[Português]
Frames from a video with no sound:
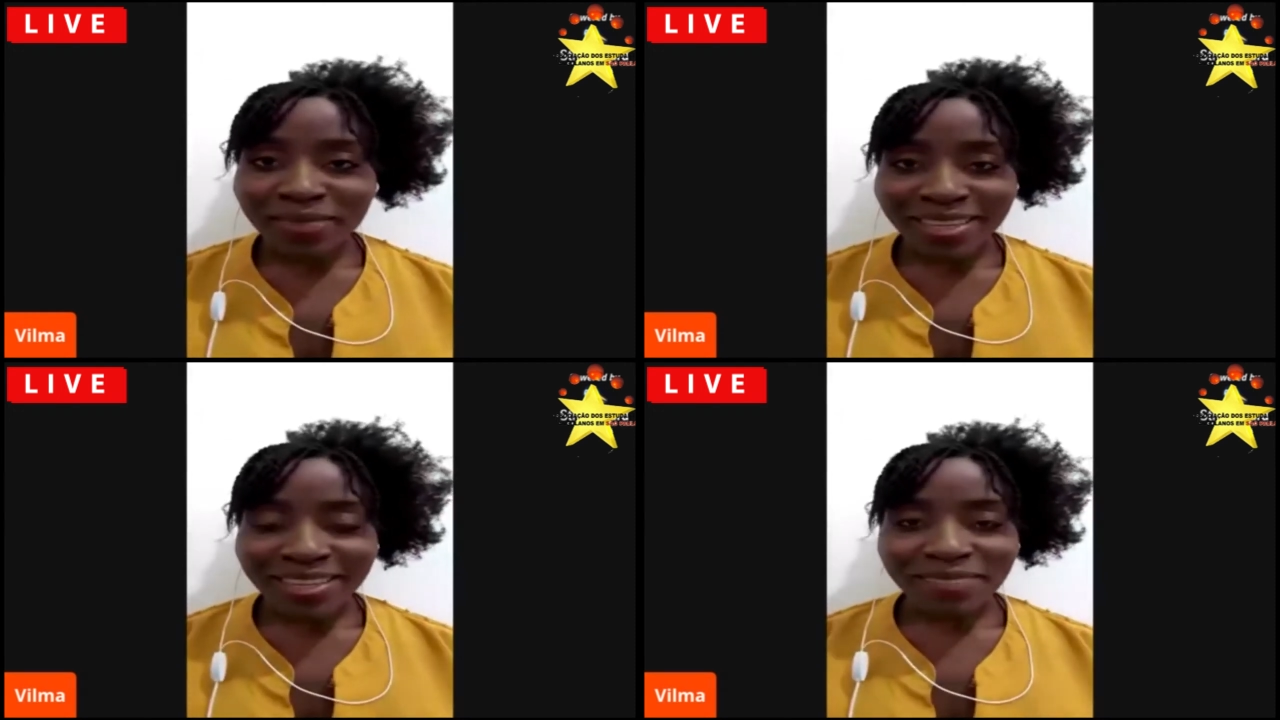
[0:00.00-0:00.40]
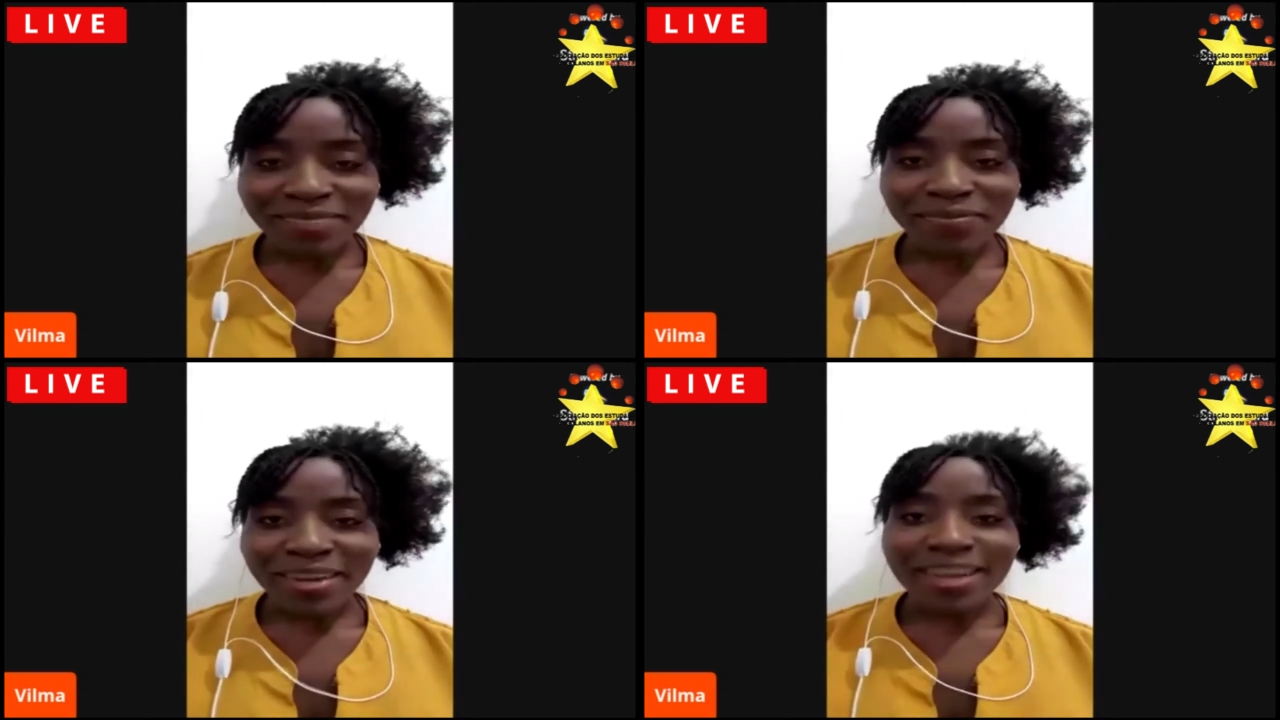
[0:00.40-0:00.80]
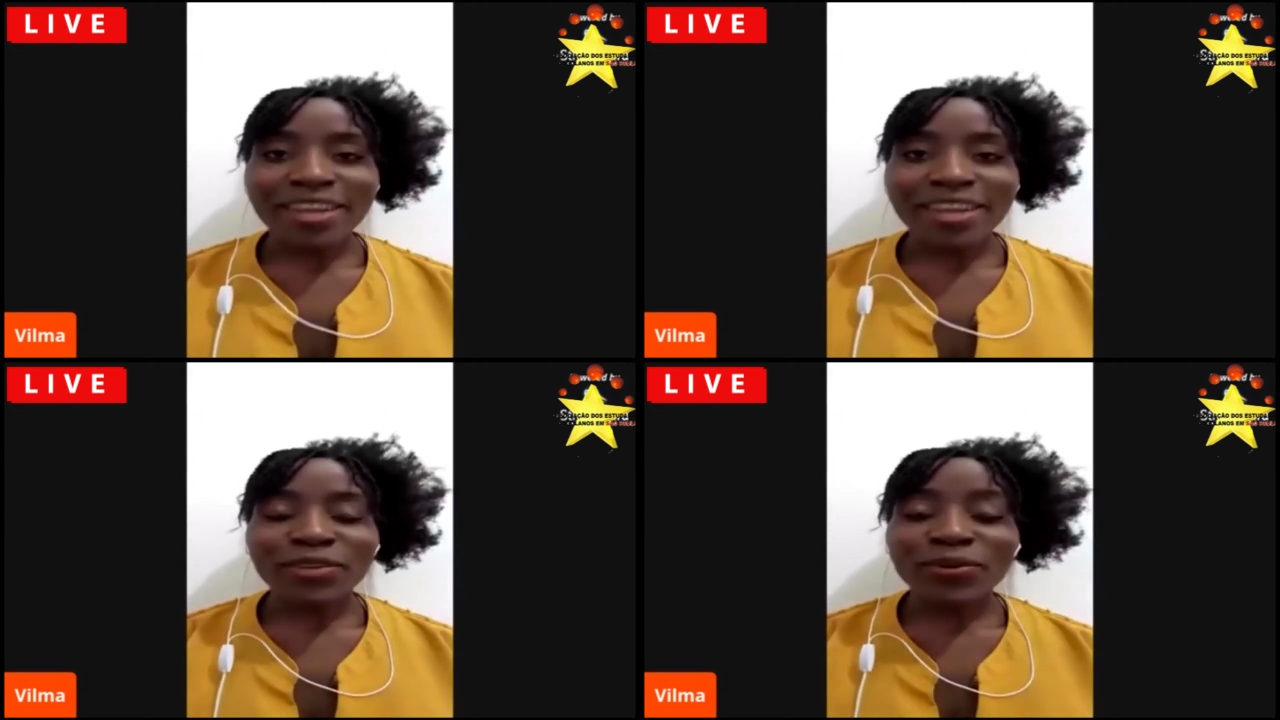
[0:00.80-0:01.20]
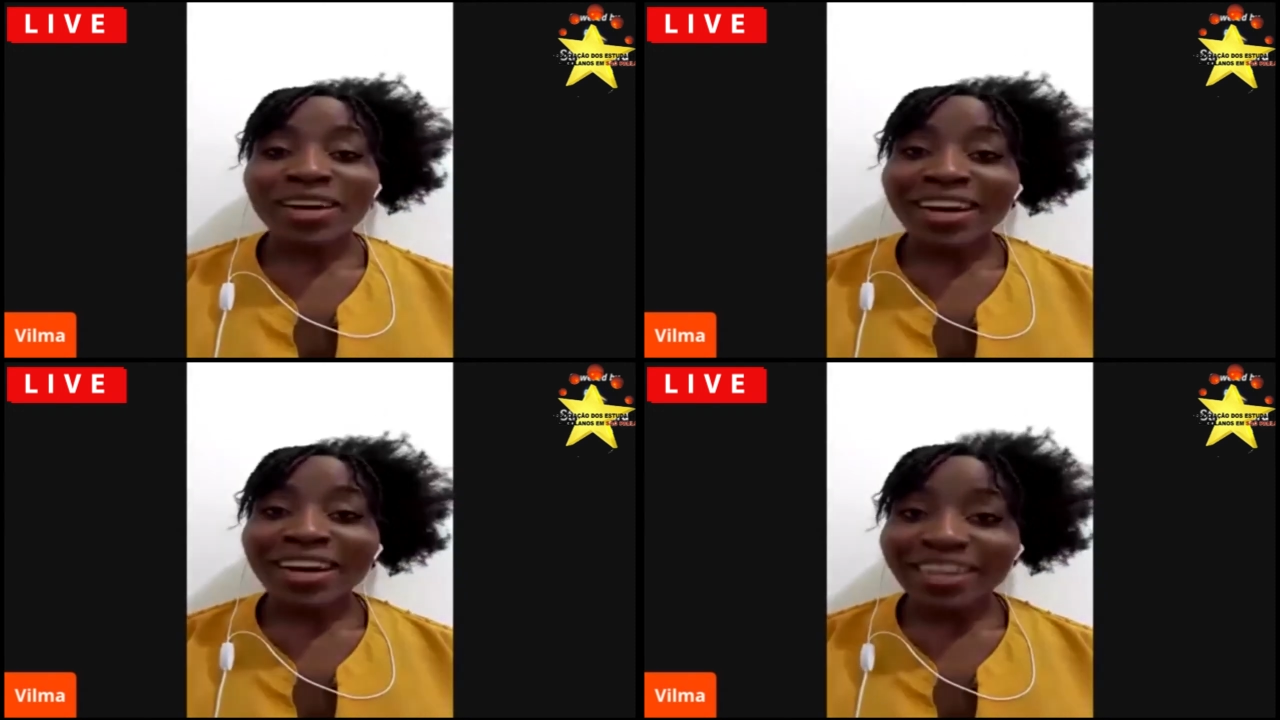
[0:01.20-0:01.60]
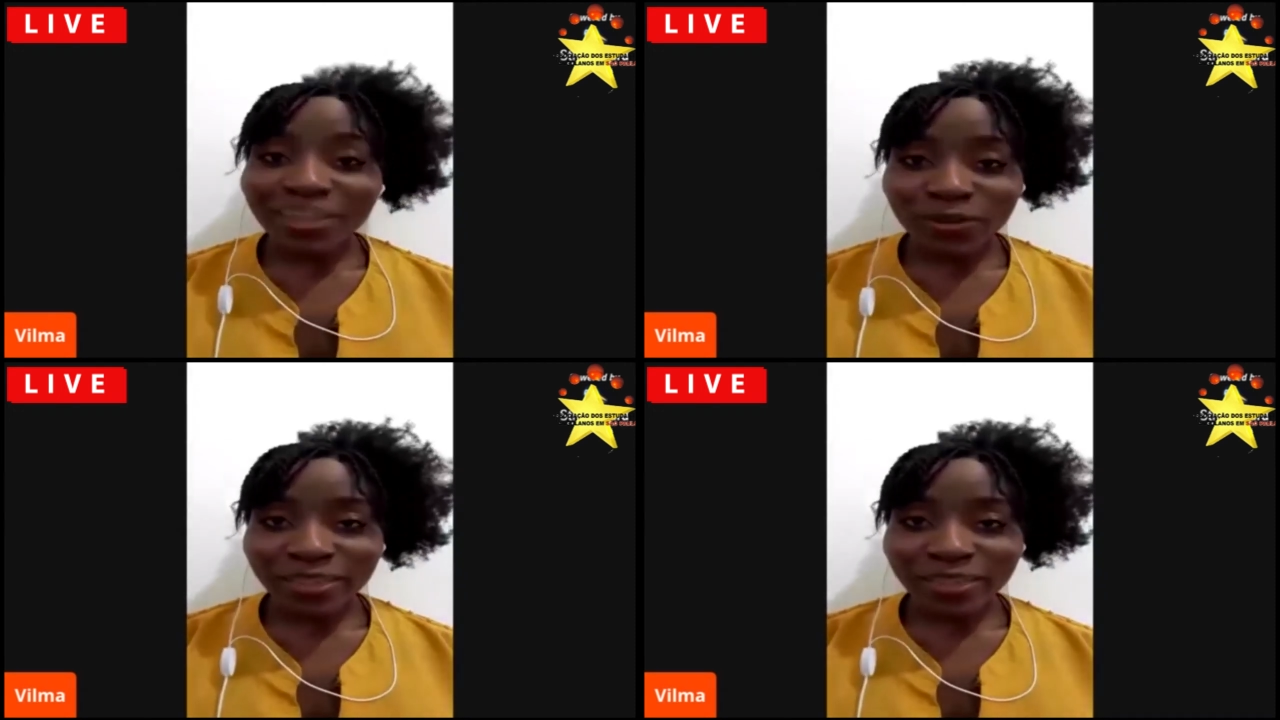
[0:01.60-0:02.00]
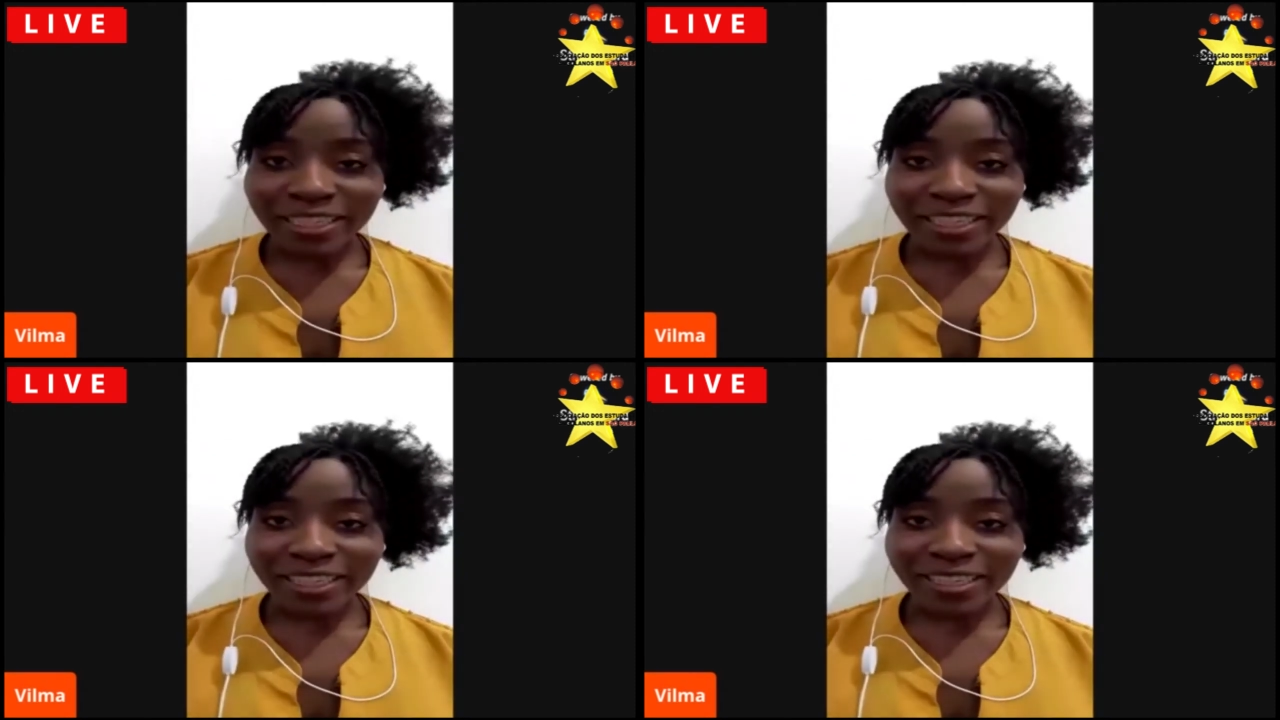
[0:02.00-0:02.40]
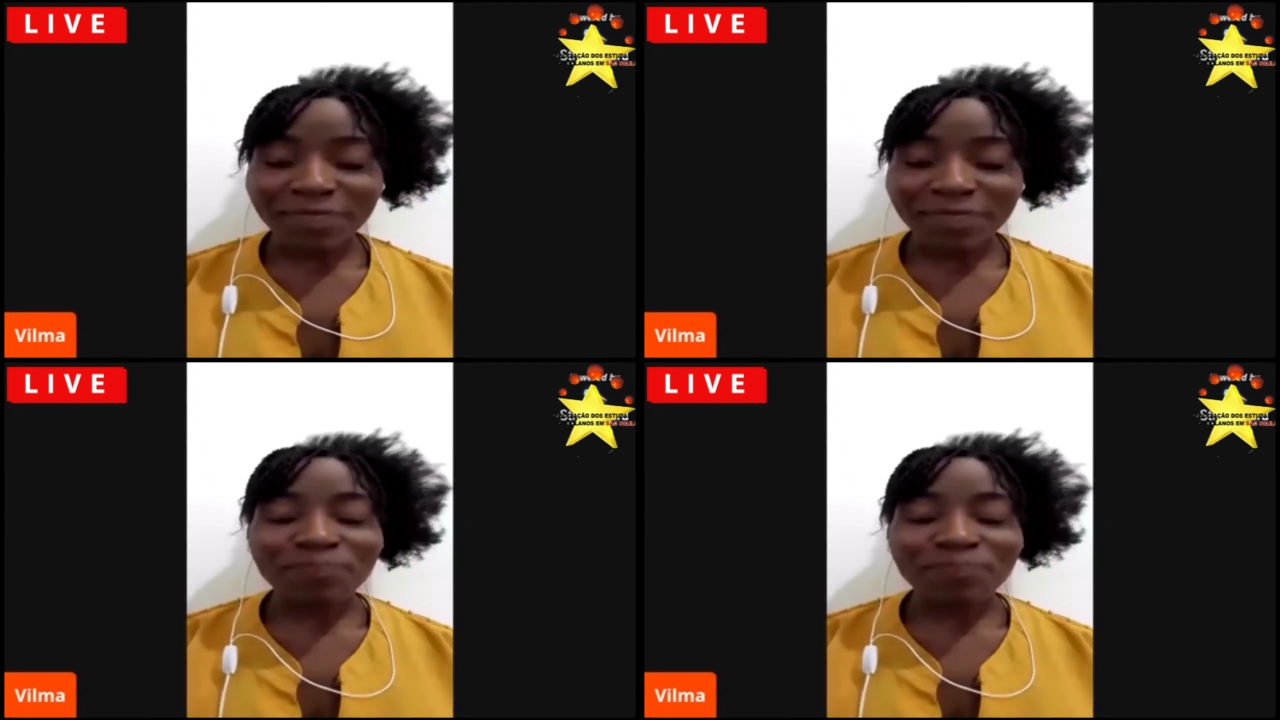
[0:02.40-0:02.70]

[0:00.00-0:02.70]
Sampaio, angolana.